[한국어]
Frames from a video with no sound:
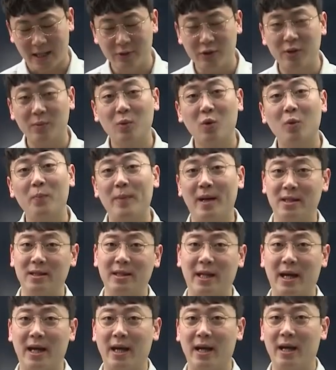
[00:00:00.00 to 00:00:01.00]
쉽고
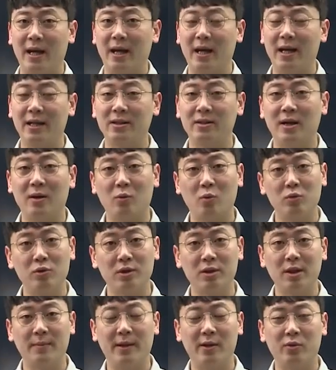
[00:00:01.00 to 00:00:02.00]
빠르게 행정학
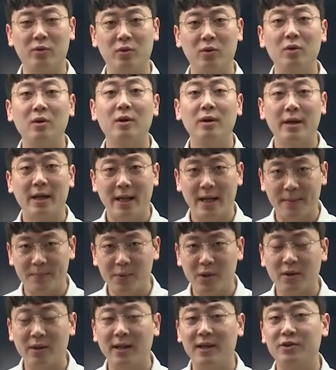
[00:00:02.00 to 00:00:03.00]
고득점하고
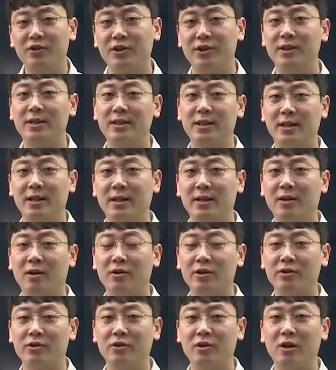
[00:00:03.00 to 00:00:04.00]
합격할 수 있을지
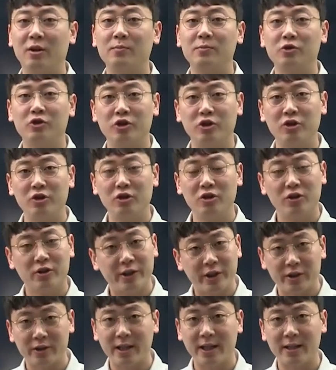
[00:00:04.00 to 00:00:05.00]
커리큘럼 쭉
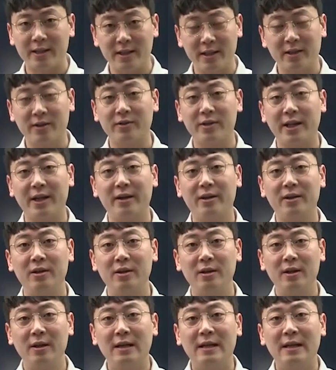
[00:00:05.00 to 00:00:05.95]
정리해 드릴 건데요.